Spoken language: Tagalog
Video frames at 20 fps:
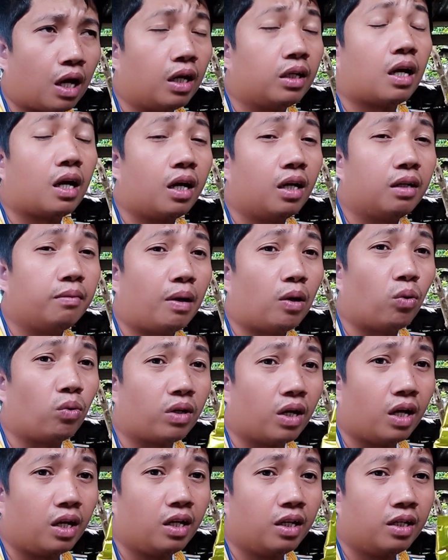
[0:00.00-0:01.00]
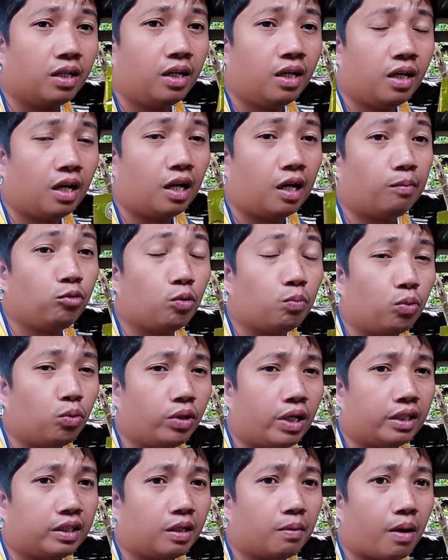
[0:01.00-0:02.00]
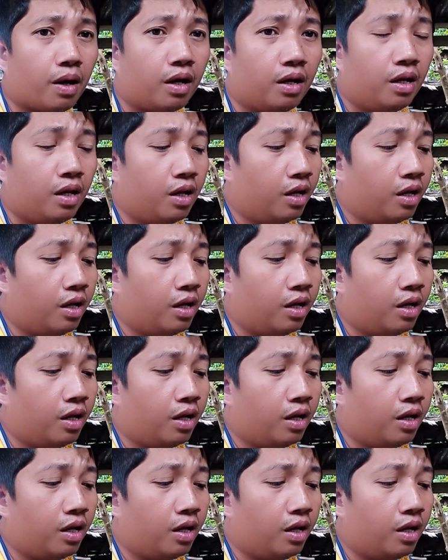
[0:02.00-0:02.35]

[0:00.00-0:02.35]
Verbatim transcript: ah, ng malunggay. Alam niyo po yan, di ba?